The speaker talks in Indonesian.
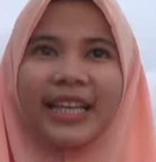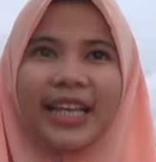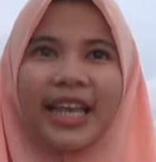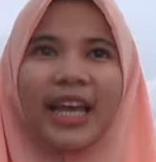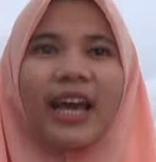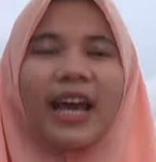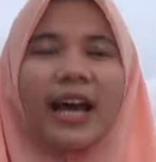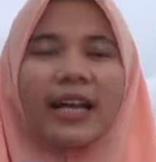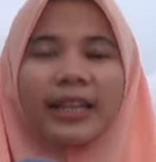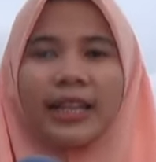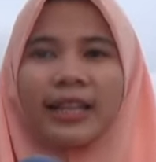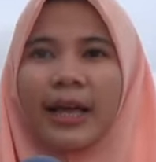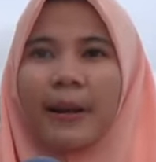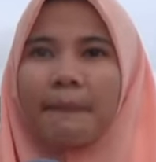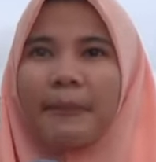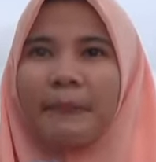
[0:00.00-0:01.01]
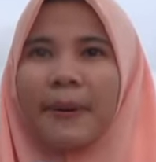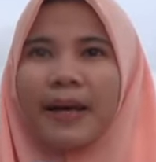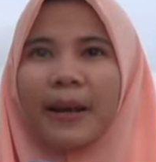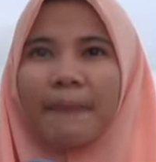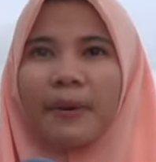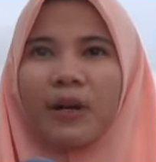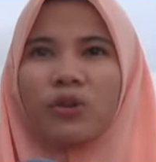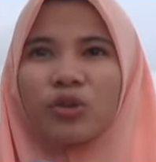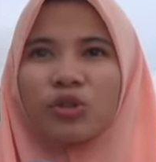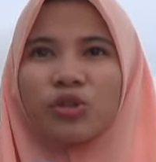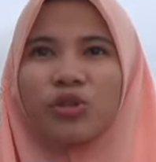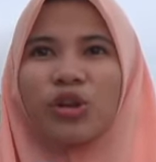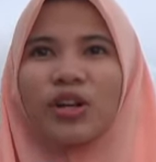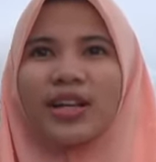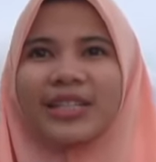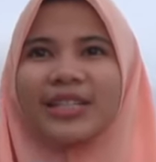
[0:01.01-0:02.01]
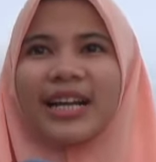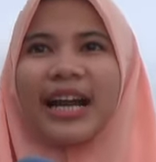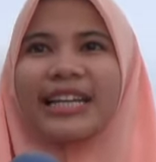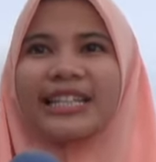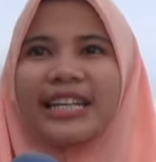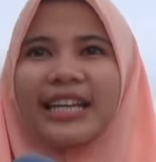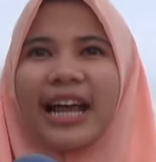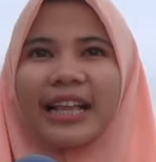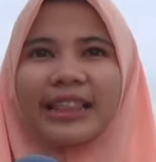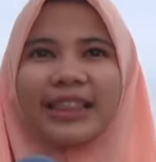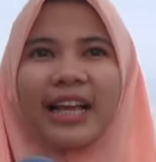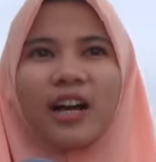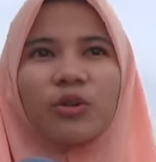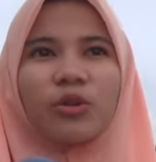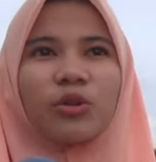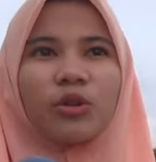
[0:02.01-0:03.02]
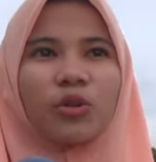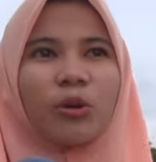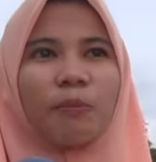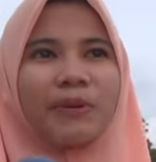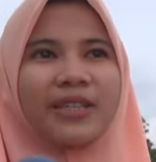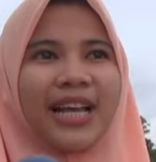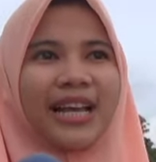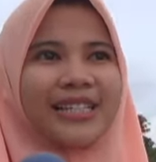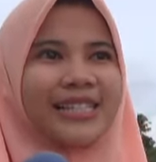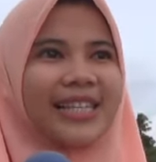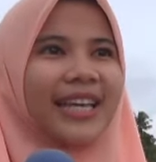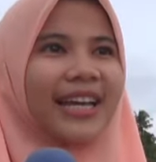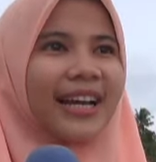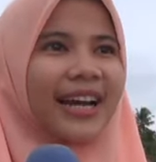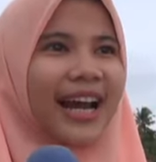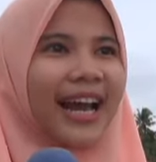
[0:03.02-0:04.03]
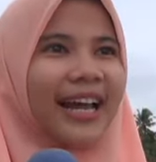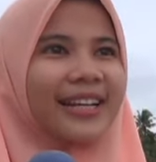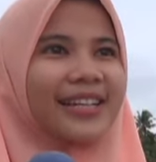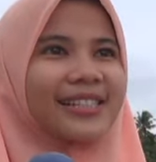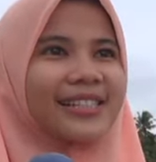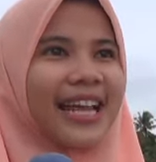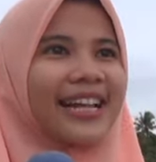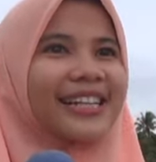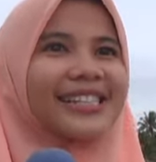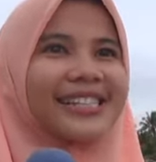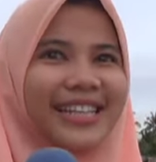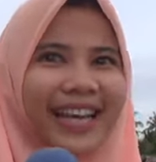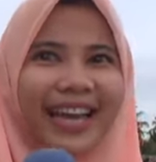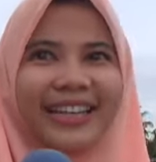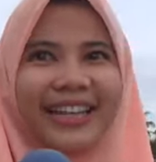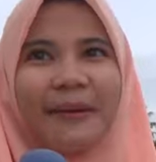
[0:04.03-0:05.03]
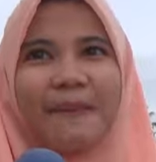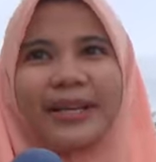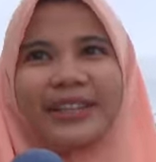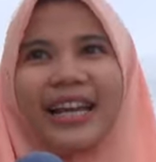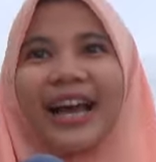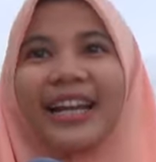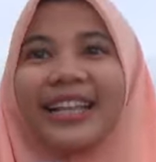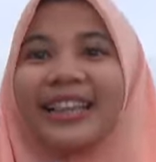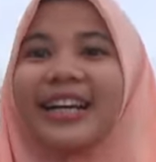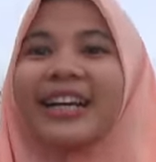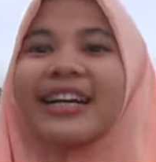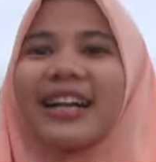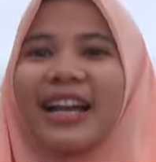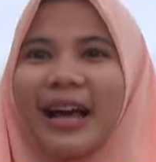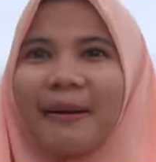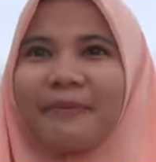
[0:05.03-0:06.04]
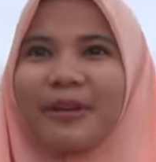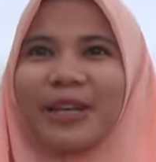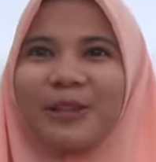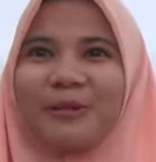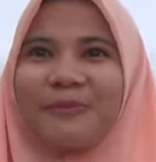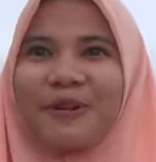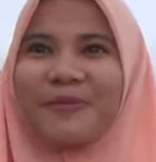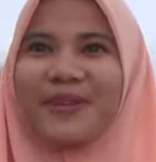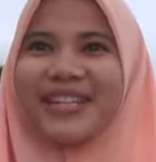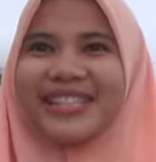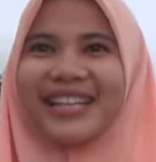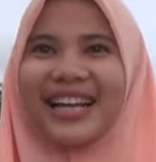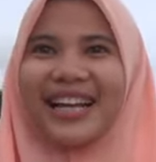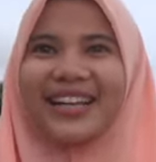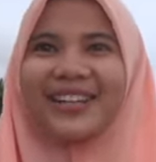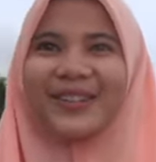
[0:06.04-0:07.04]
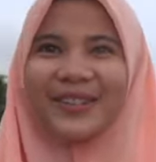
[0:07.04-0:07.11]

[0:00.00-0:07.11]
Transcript: ini, tetapi para pengunjung uh, sengaja datang untuk menyaksikan sunset ya matahari tenggelam gitu pemirsa.